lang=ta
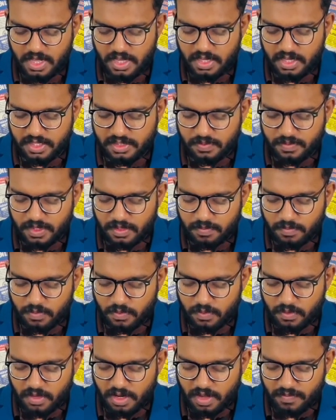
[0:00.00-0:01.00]
எதிர்வரும்
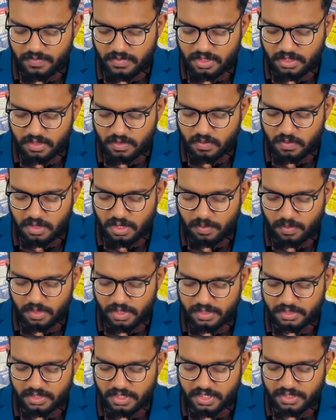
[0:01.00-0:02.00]
மூன்றாம் தேதி கூட
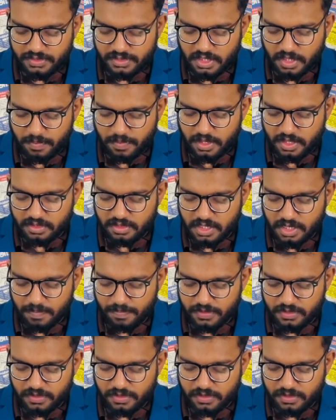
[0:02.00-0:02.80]
உள்ள தேசிய பாதுகாப்பு